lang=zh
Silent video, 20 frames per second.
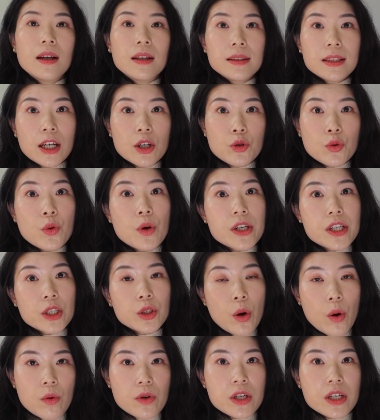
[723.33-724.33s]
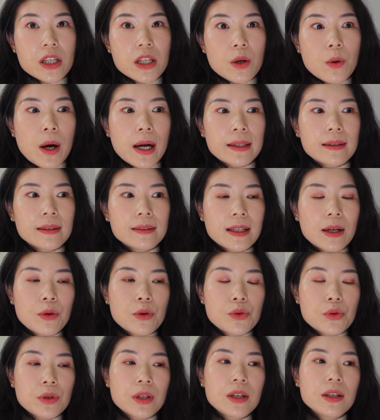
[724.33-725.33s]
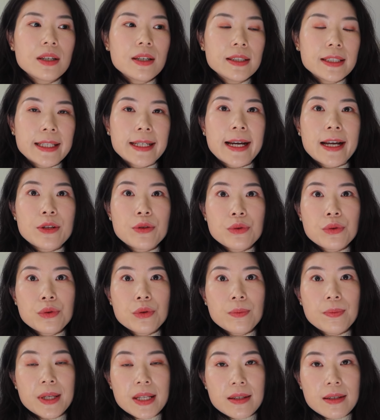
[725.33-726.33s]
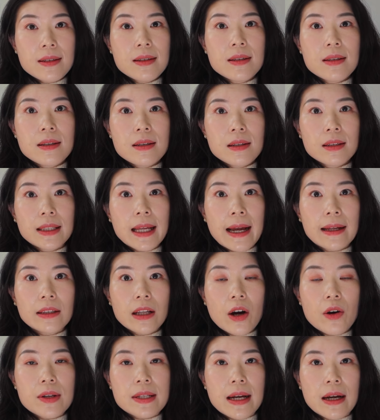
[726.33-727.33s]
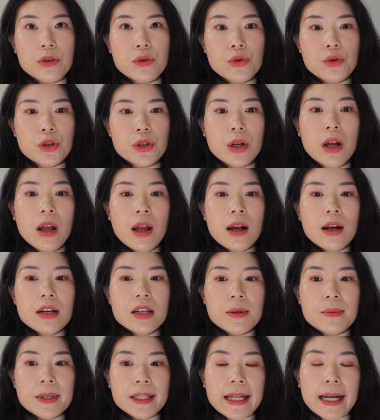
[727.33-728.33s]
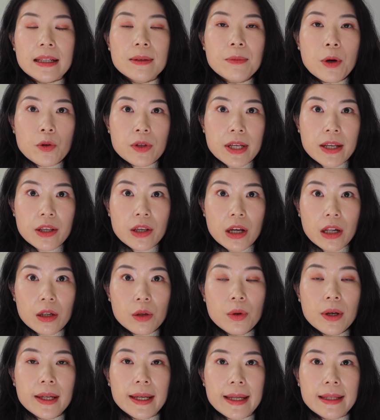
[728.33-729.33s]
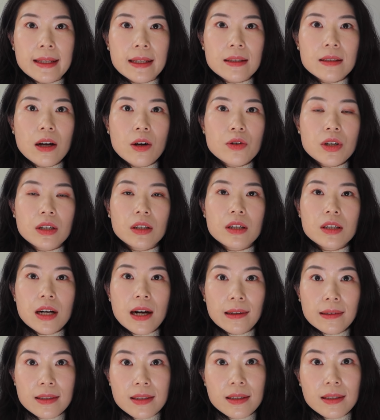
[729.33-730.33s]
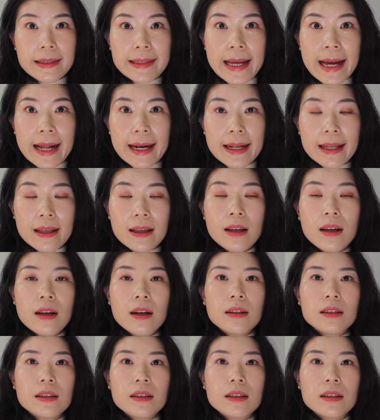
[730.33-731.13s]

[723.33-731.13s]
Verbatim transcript: 那如果是同事的话呢？那我觉得更应该去平心静气的探讨一下，就是是不是他的某些言论给你造成了长期的压力？